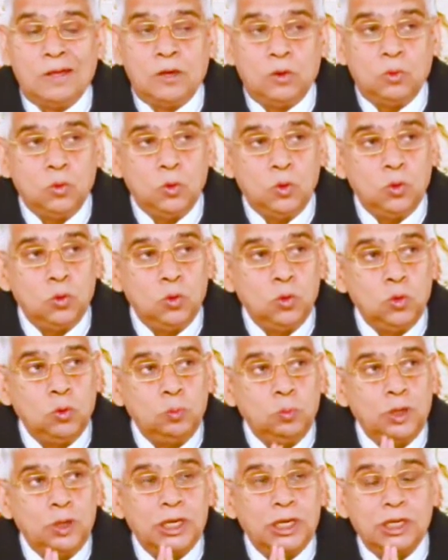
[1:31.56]
वो
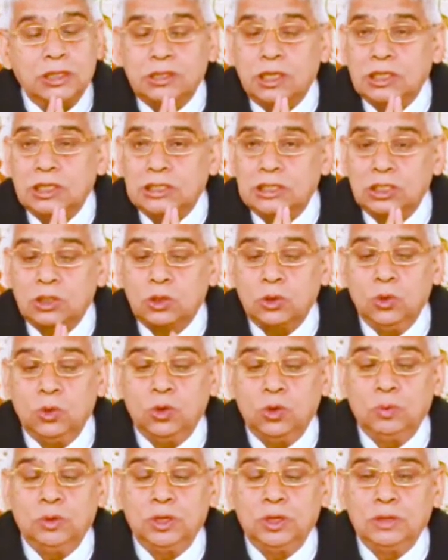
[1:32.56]
ऊपर रहता
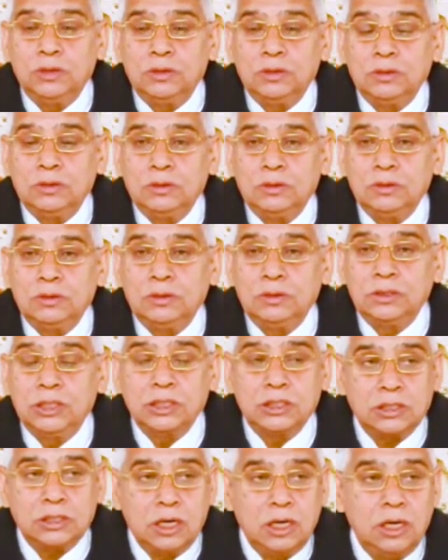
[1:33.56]
सतलोक में
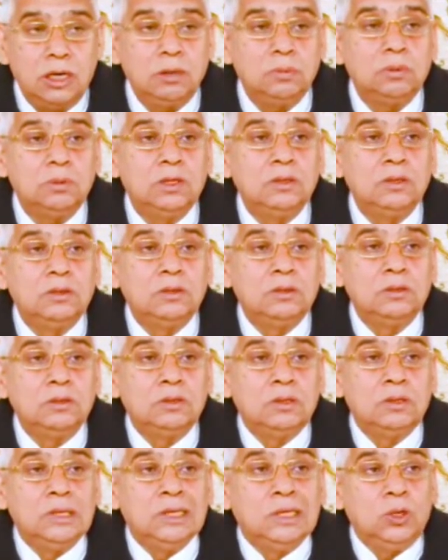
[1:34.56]
सचखंड में
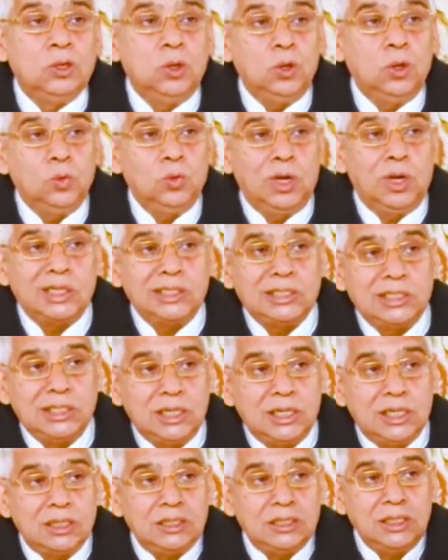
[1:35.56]
और वहाँ
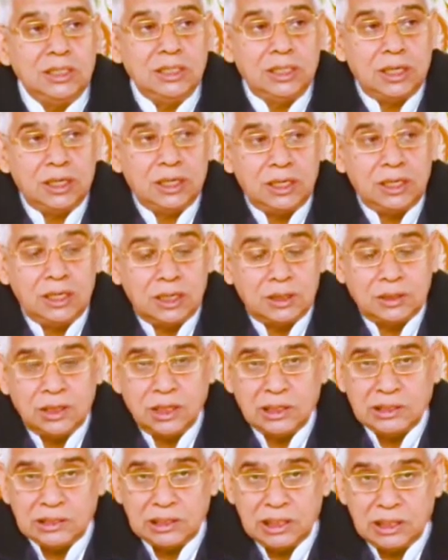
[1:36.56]
से गति करके
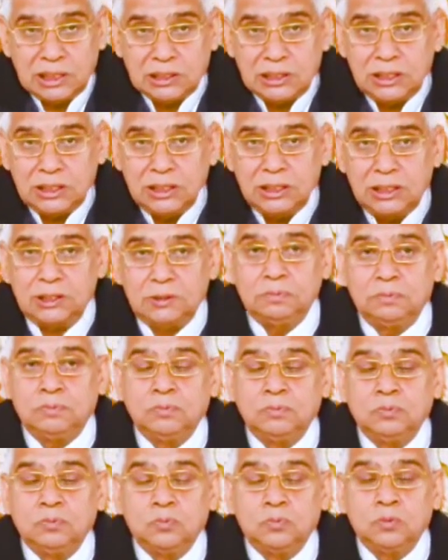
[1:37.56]
आता स शरीर
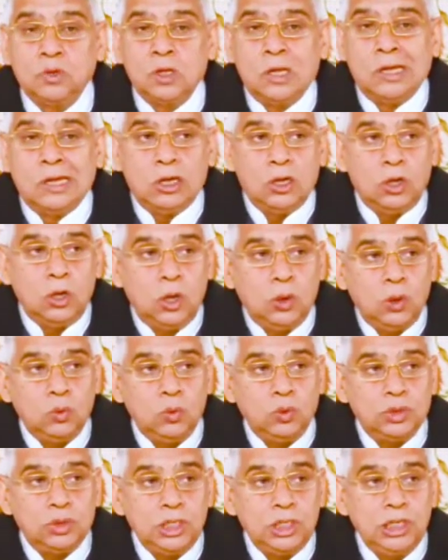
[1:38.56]
और
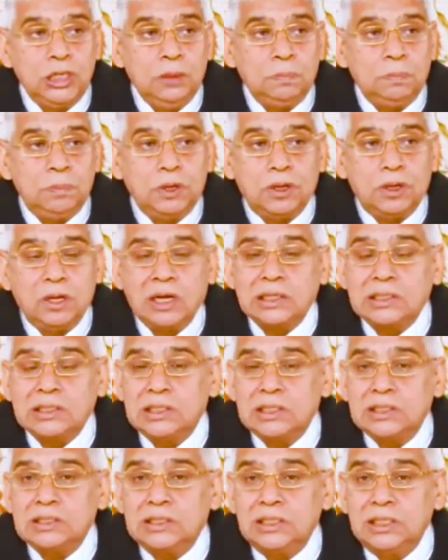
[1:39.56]
वो तीन प्रकार
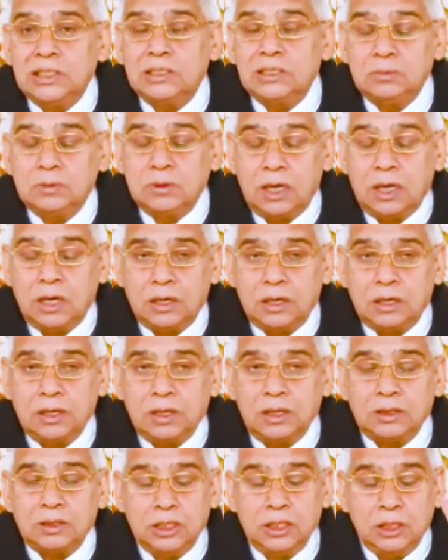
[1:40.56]
से शरीर
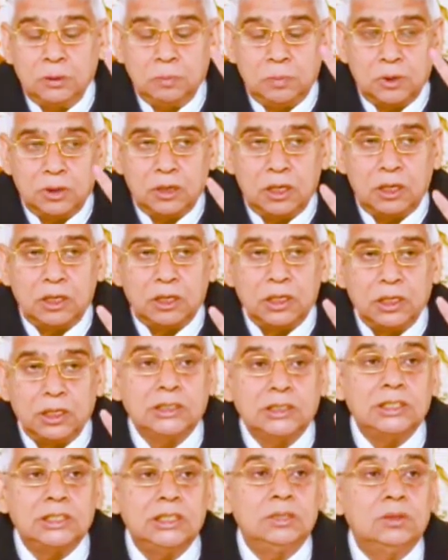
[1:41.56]
धारक है तीन प्रकार
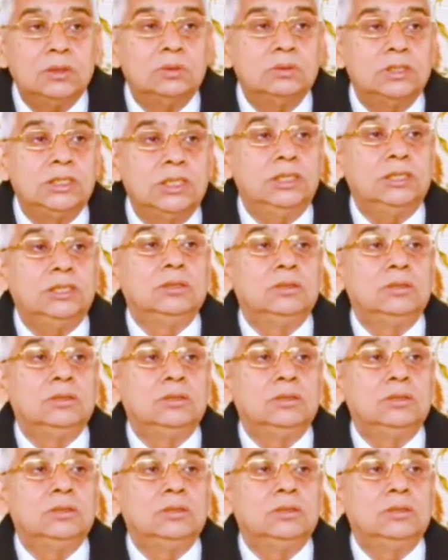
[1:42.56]
के शरीरों से